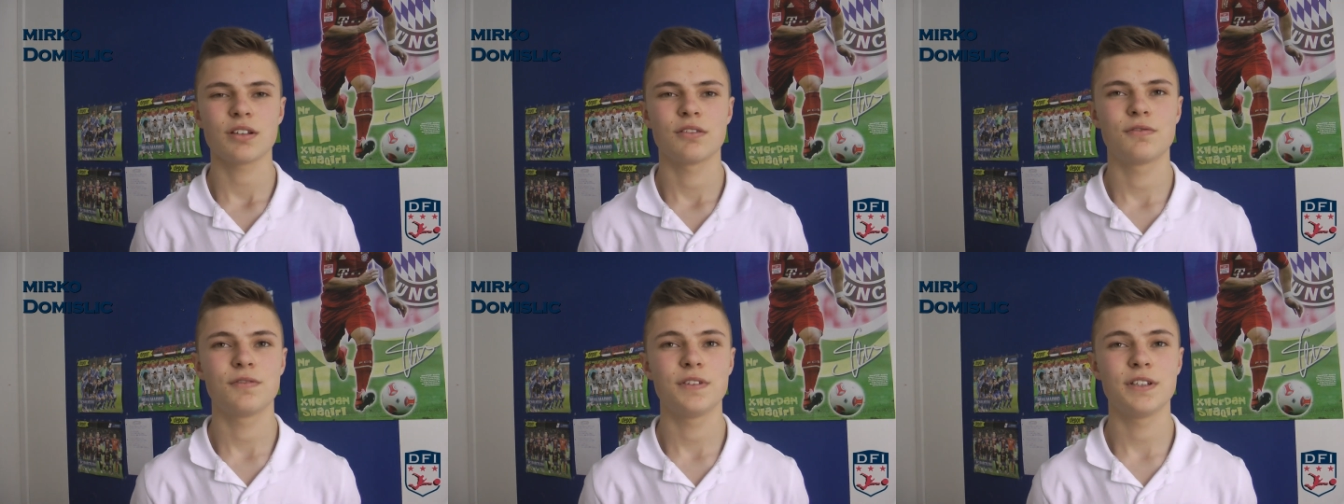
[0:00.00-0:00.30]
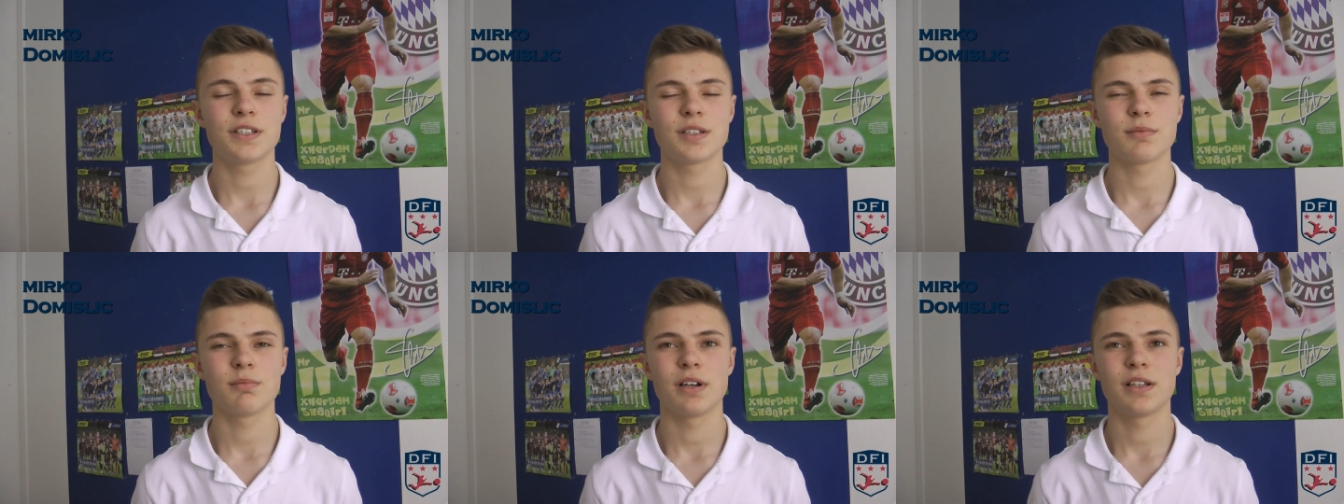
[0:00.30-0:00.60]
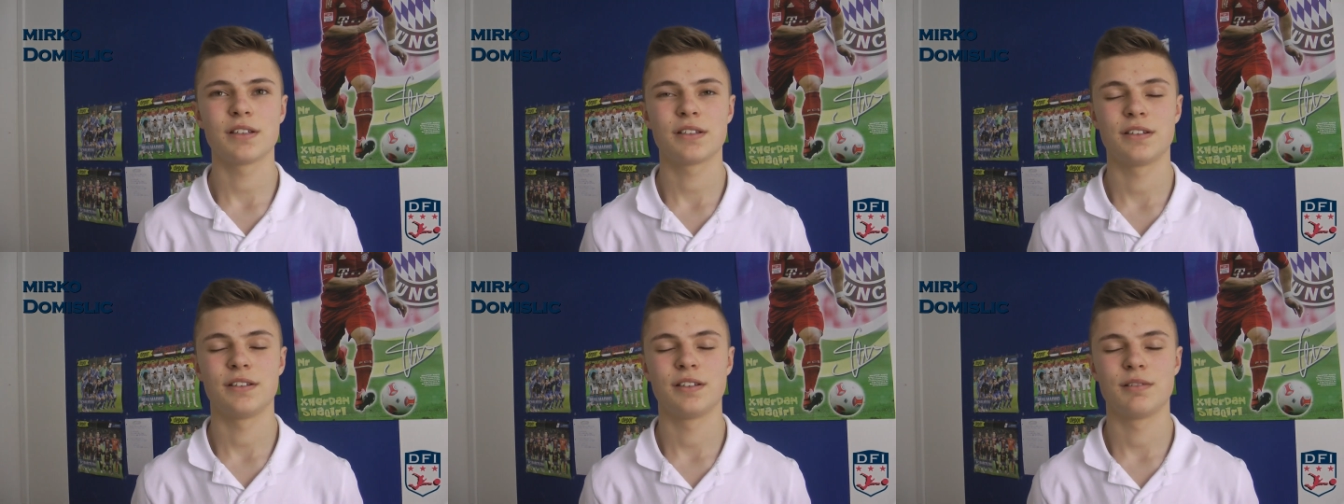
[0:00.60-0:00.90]

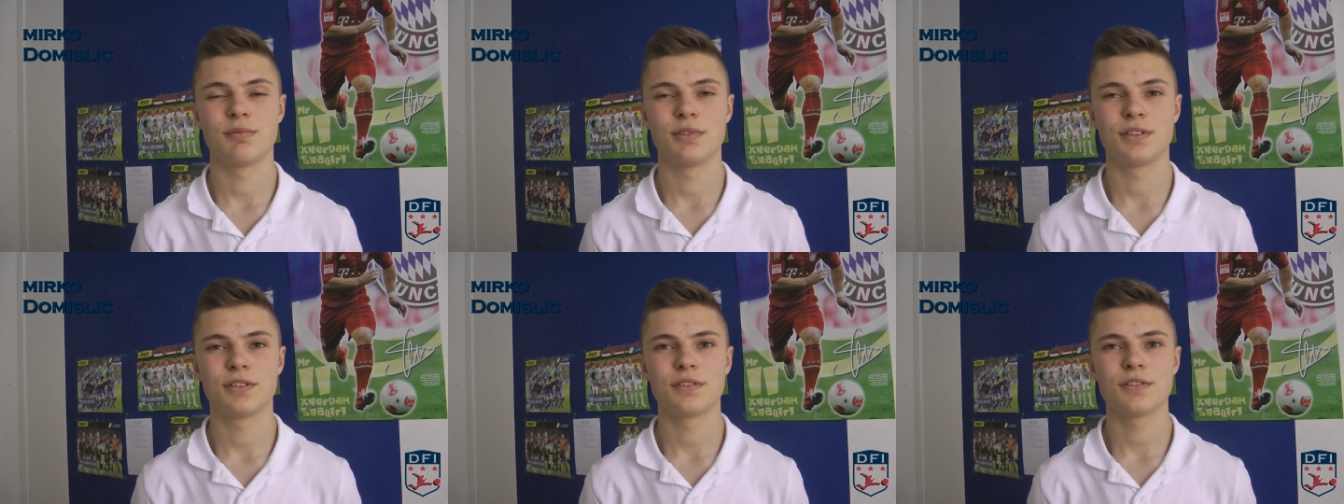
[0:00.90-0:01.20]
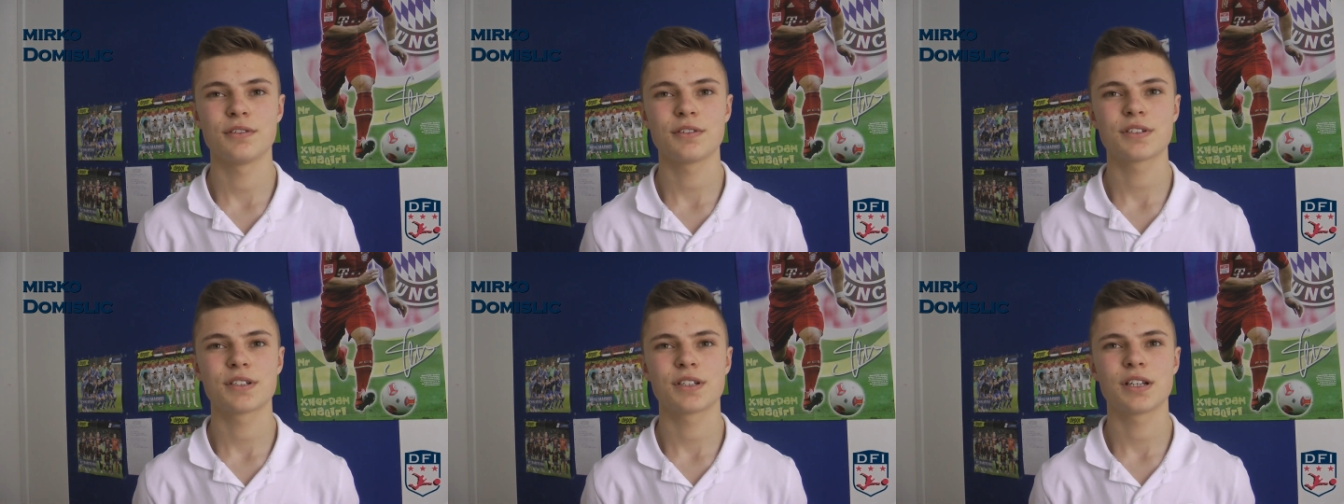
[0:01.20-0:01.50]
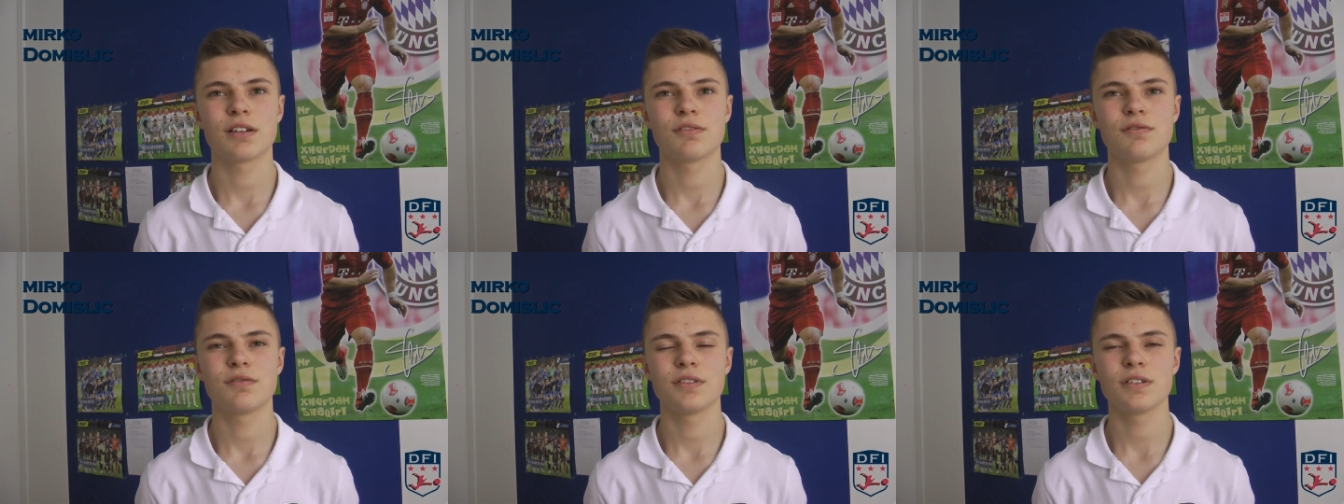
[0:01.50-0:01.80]
Vizemeister in der
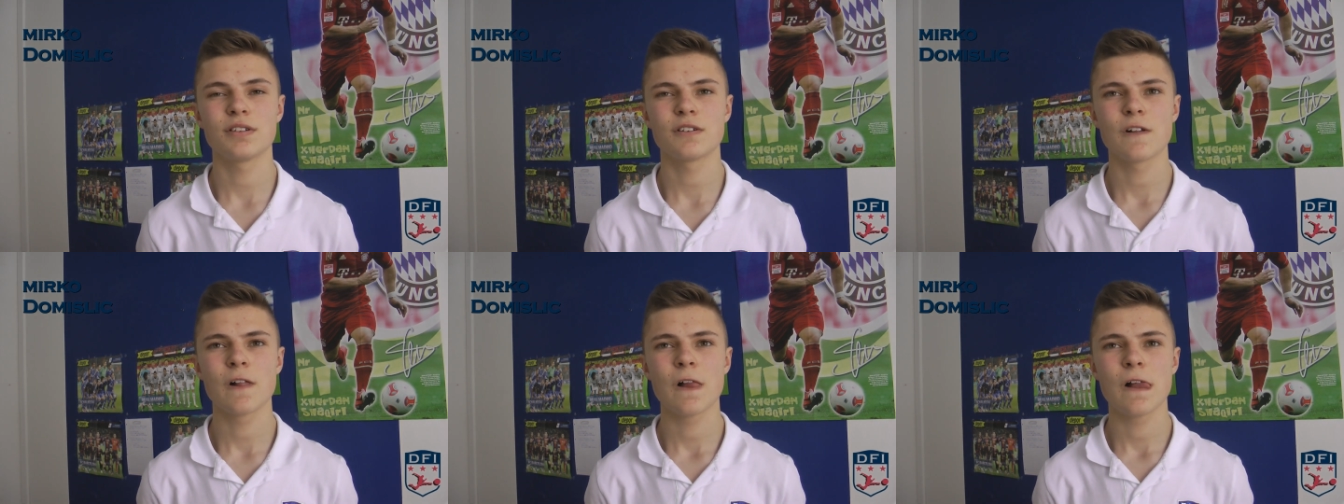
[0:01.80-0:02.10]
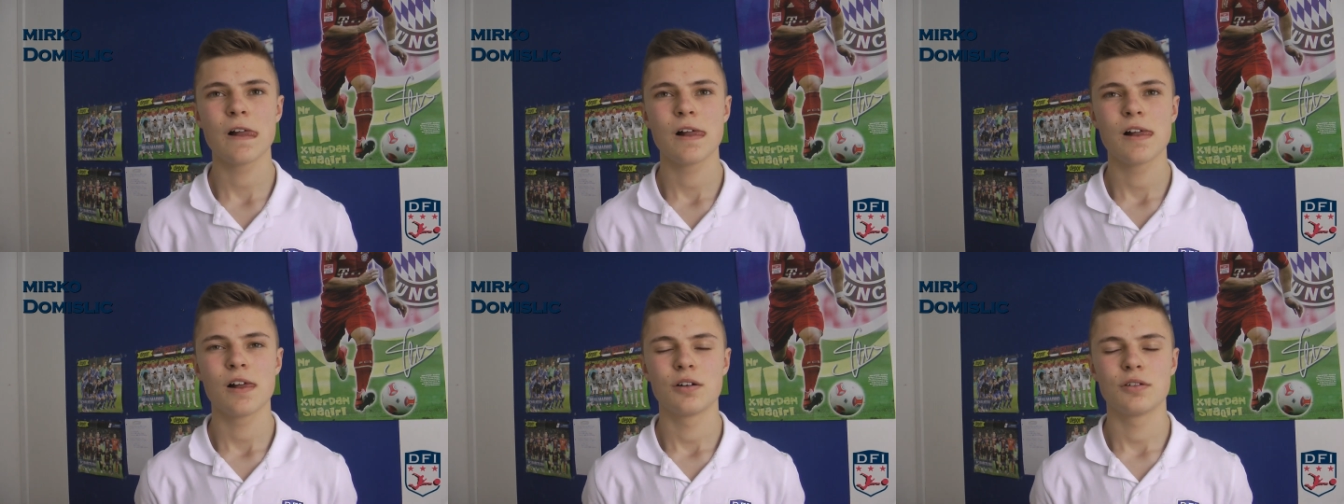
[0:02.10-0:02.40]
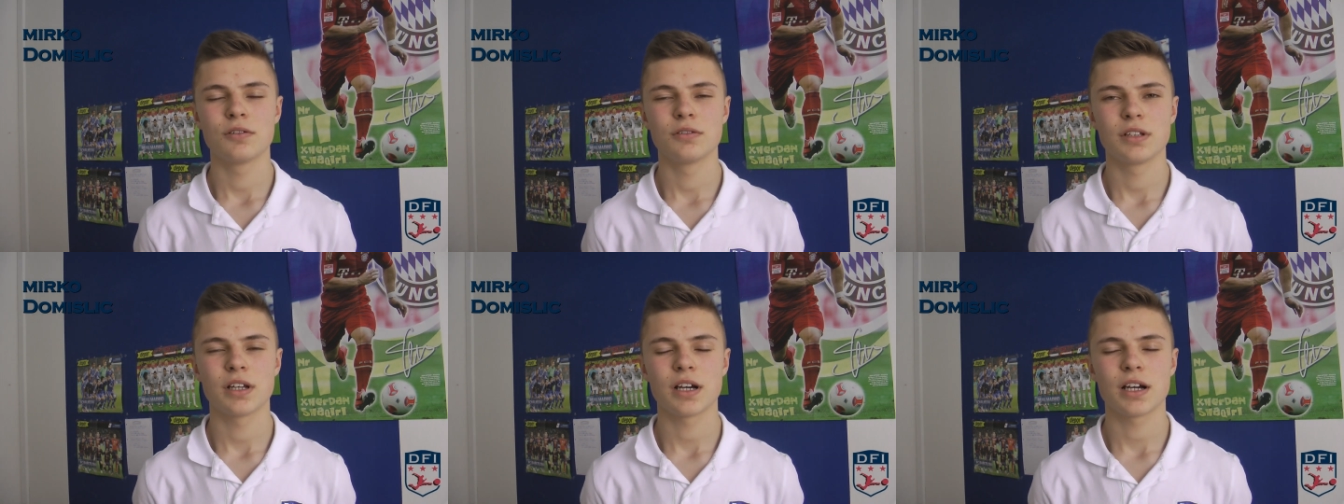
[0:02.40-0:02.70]
Bezirksstaffel
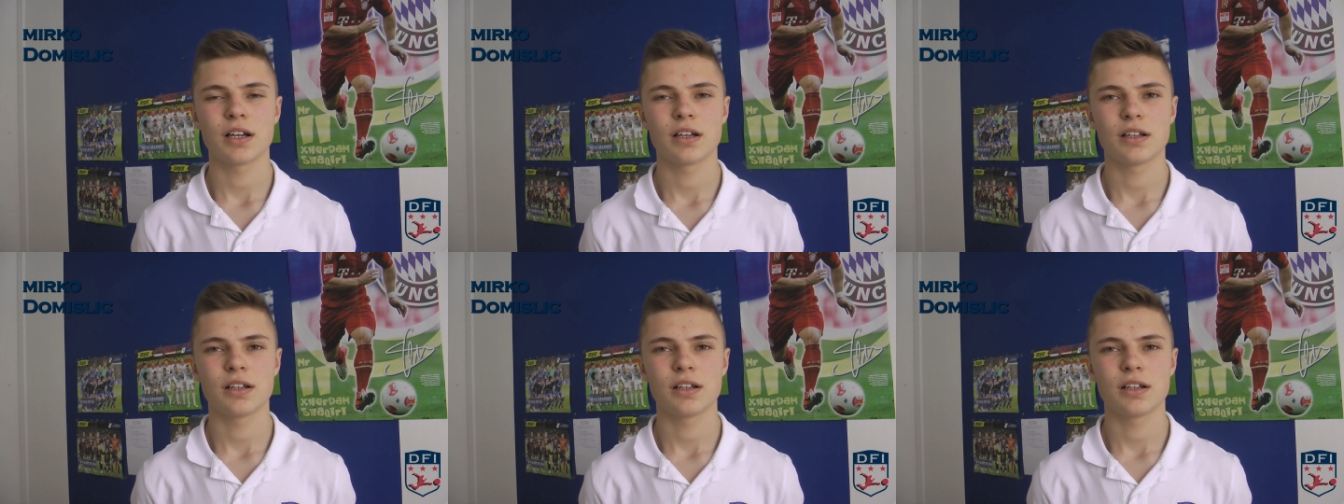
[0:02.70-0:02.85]
und